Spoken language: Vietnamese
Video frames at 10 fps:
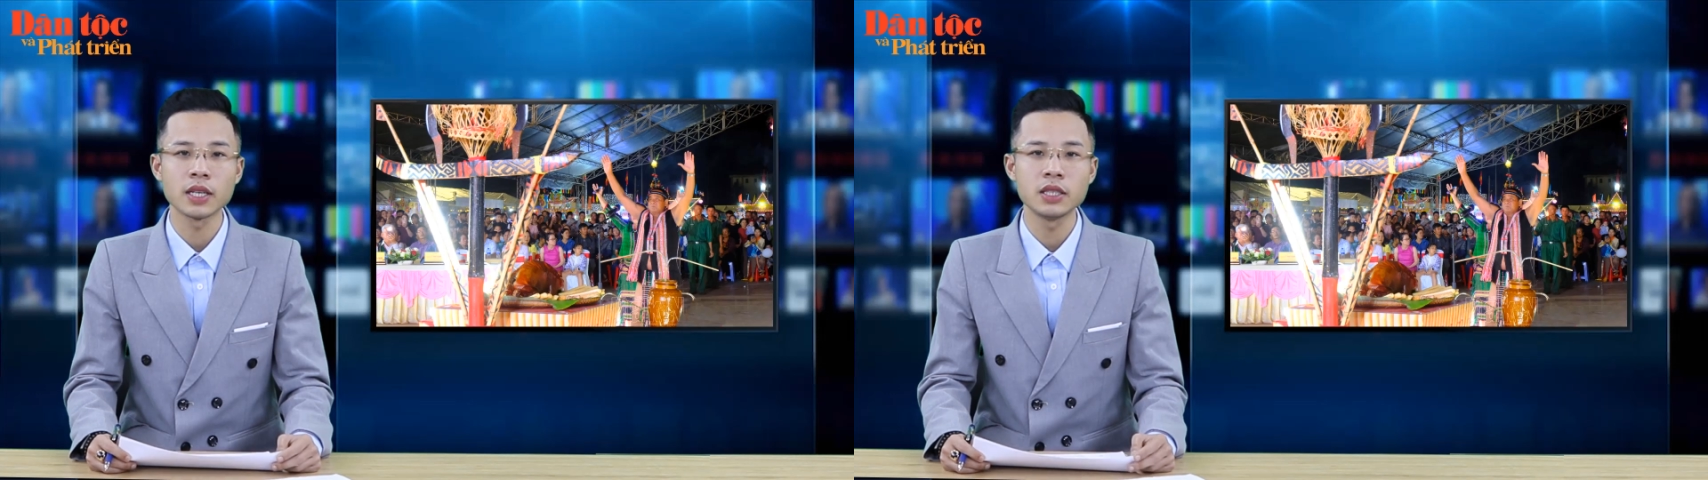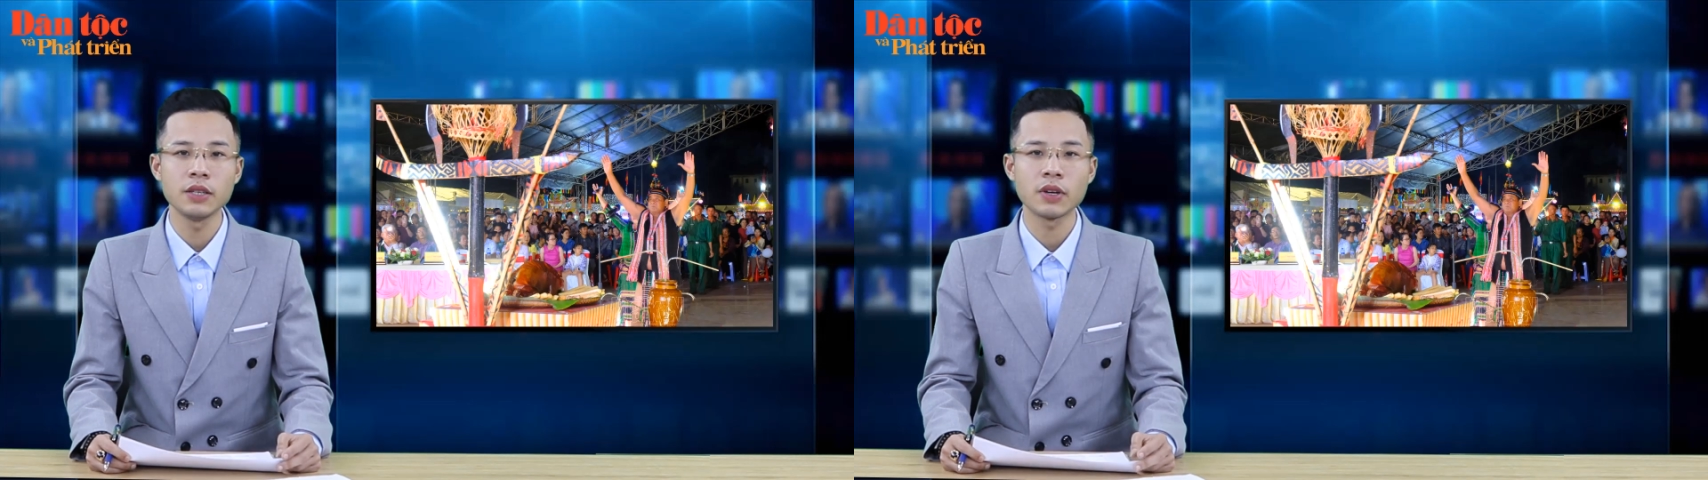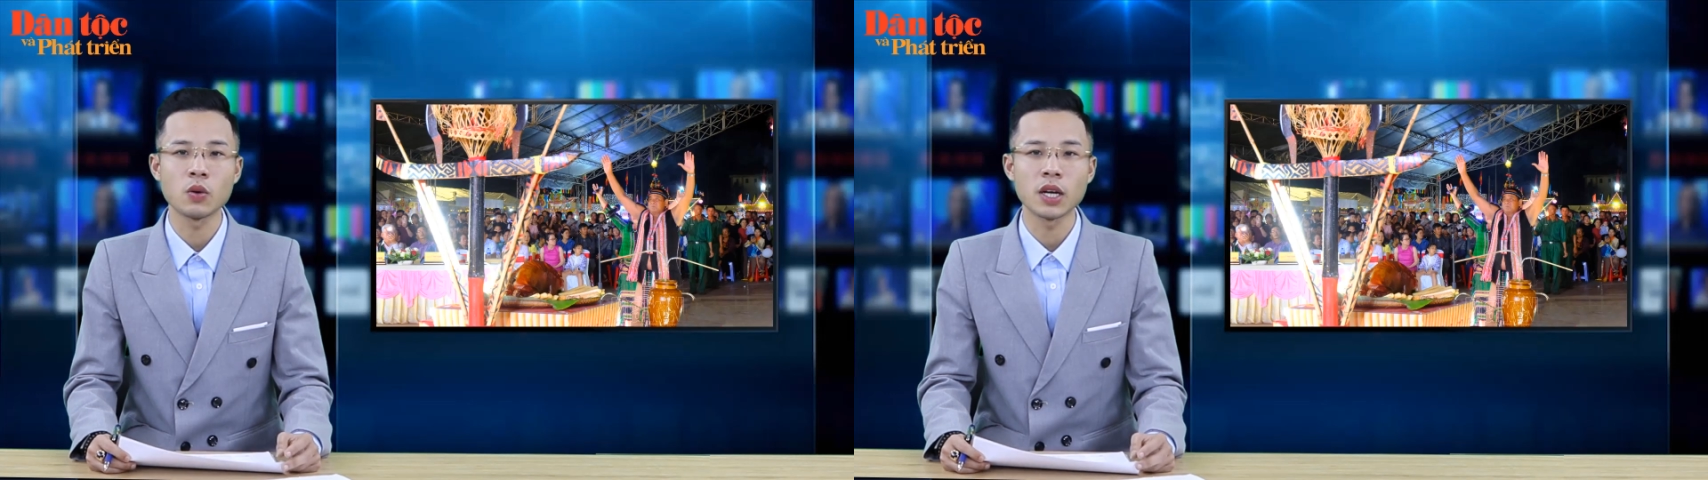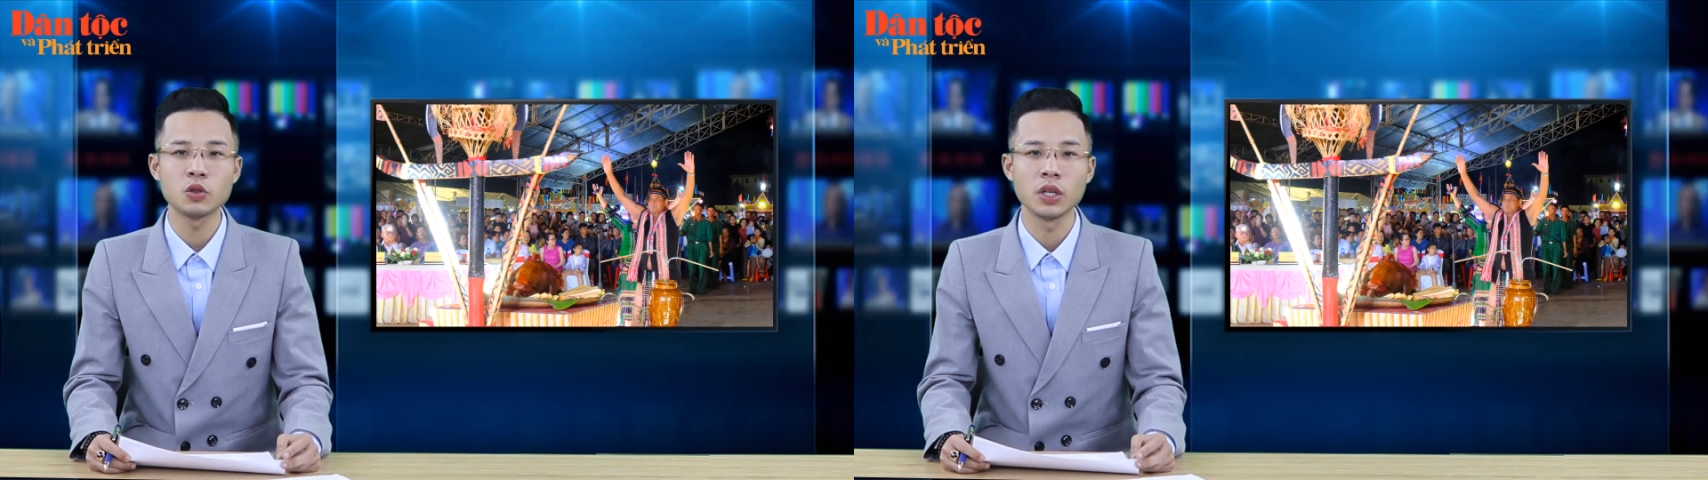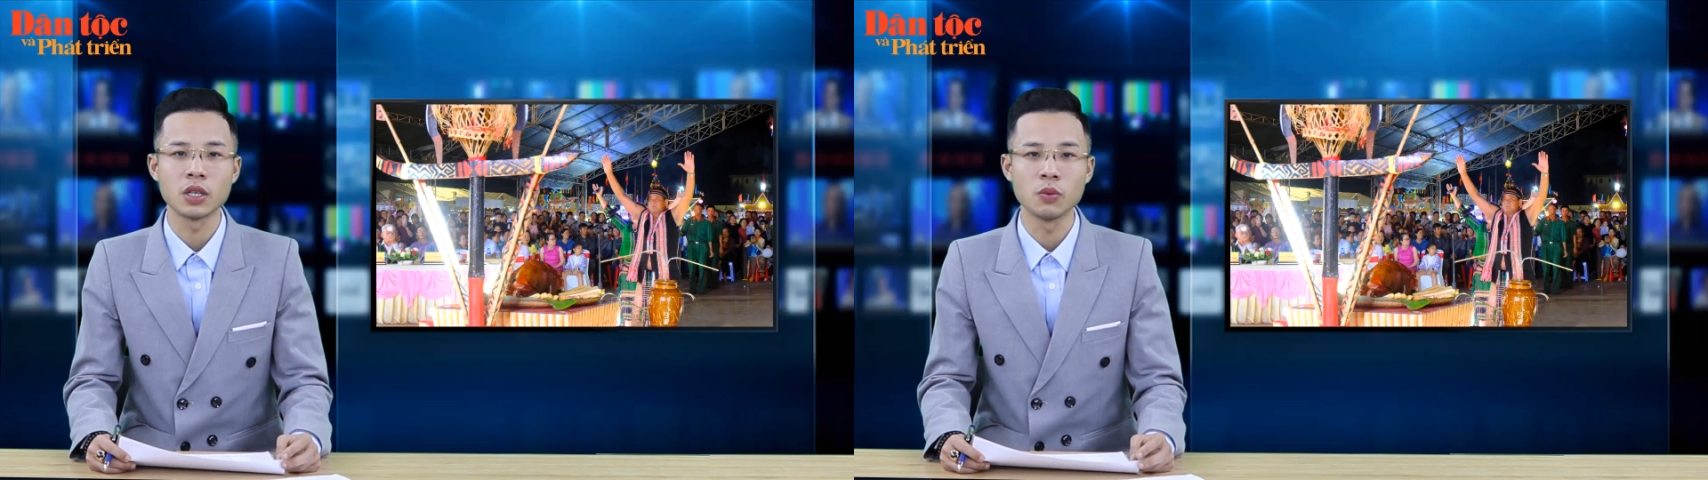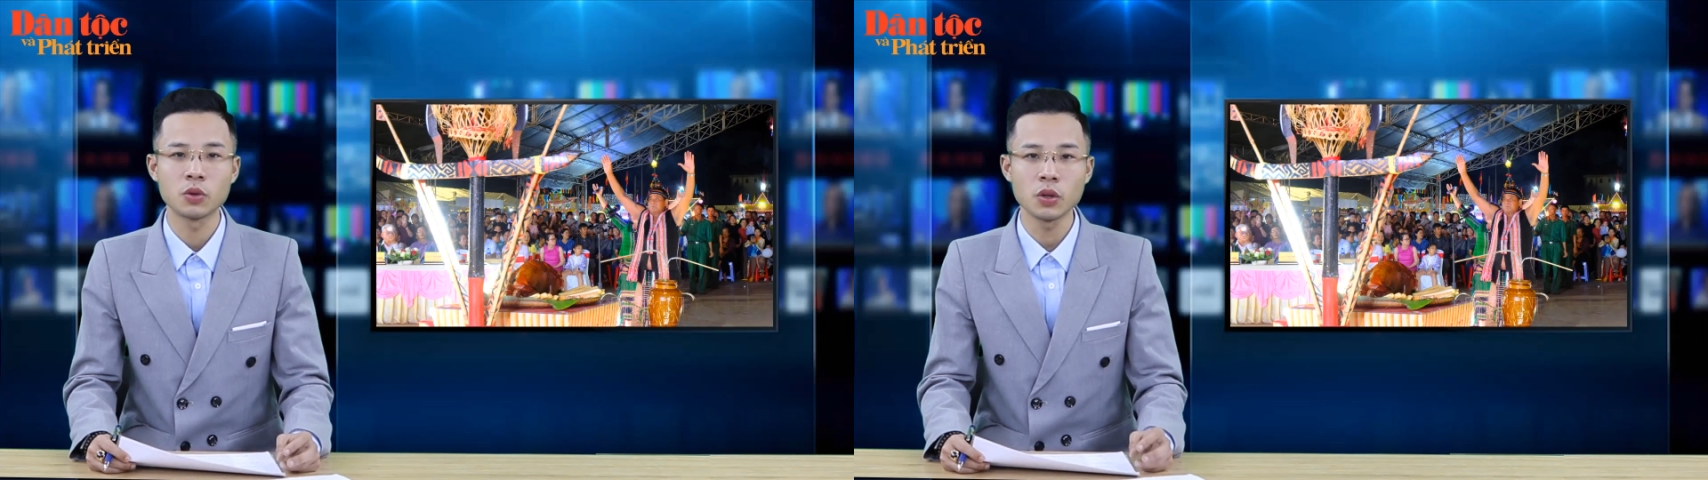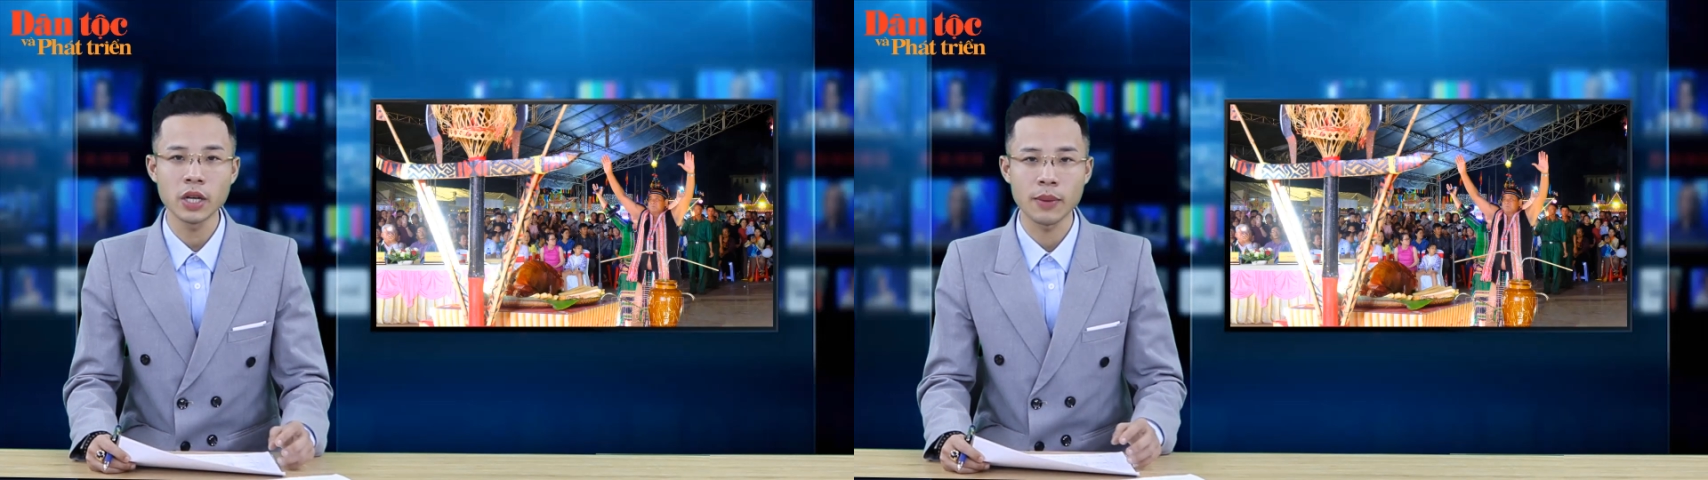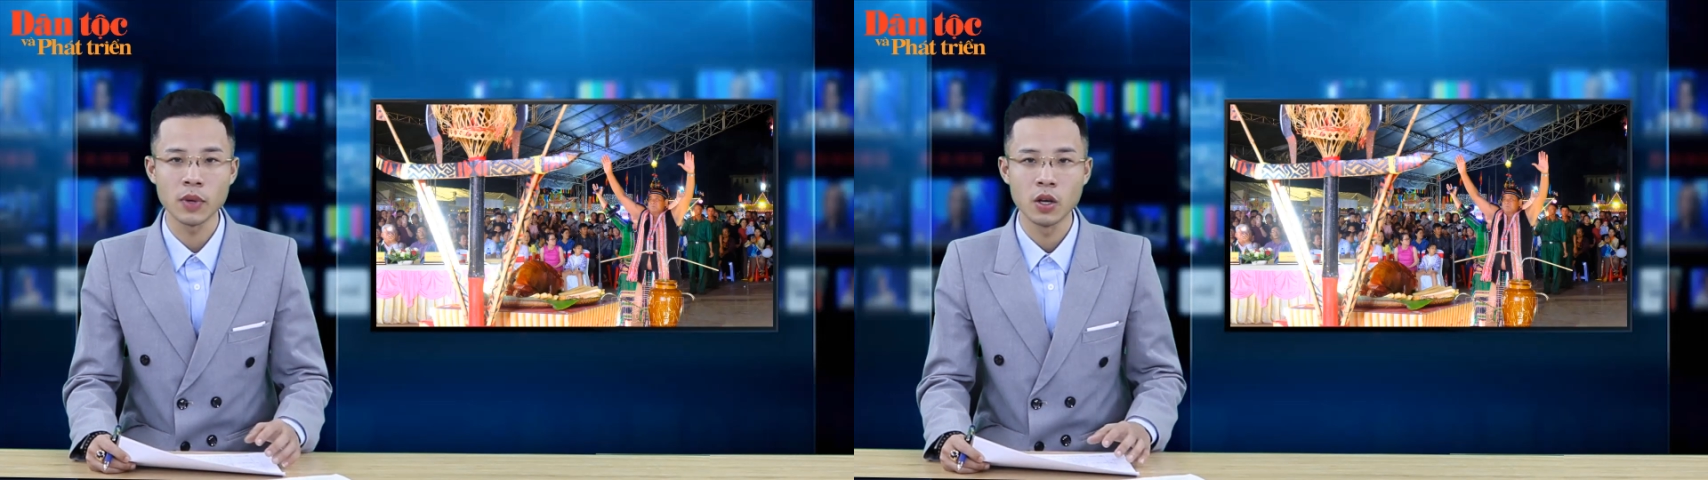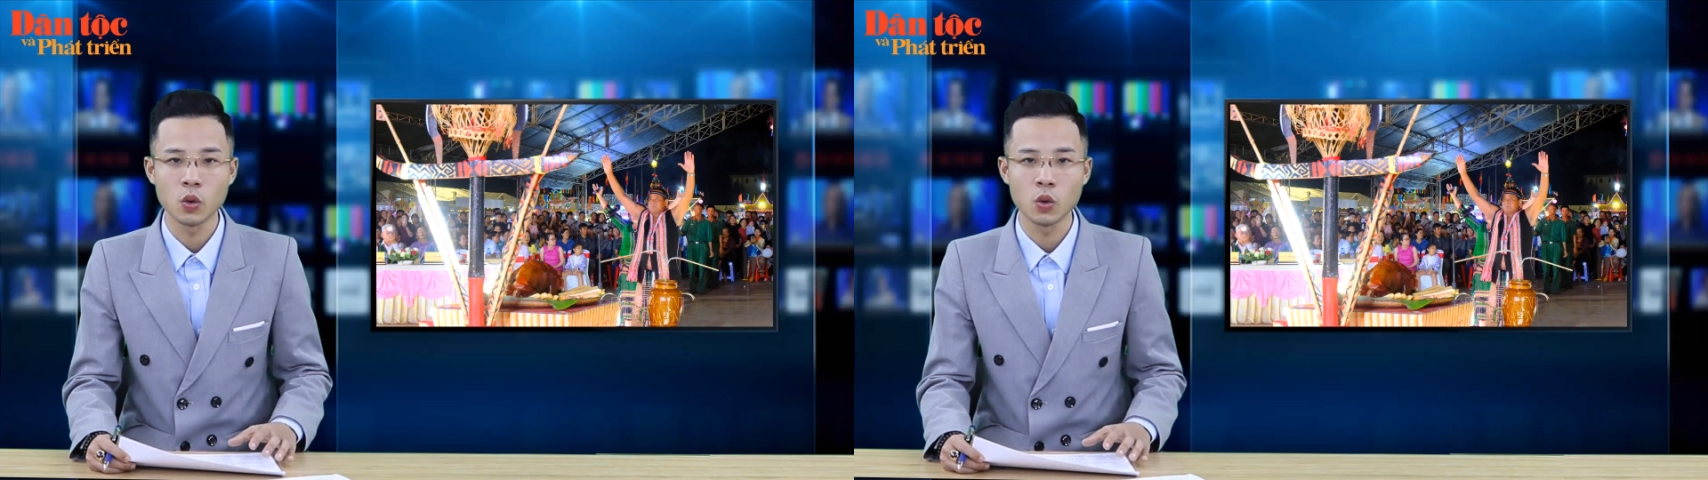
giá trị văn hóa truyền thống tốt đẹp